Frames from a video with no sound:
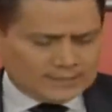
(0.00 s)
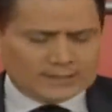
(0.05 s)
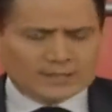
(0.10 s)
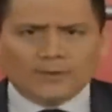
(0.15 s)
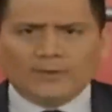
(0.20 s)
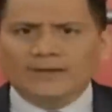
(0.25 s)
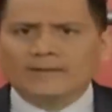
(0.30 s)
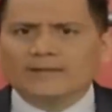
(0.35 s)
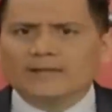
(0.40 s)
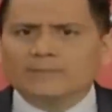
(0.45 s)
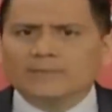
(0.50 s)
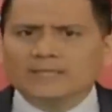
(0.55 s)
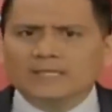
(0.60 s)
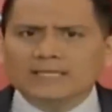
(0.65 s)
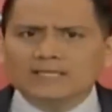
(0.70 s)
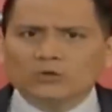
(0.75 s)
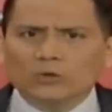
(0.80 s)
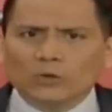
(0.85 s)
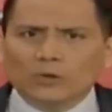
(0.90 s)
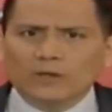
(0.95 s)
a través del
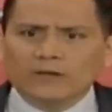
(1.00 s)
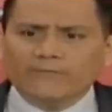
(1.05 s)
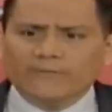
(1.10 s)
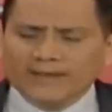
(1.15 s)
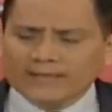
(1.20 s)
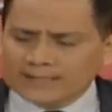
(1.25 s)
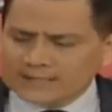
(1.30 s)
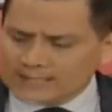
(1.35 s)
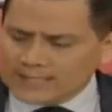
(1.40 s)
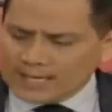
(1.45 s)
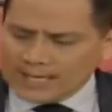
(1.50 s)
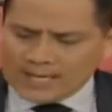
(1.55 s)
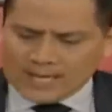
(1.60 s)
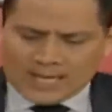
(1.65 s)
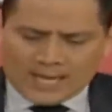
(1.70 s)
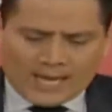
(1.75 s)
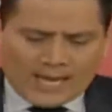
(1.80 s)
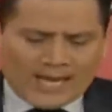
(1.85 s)
ministro de Defensa,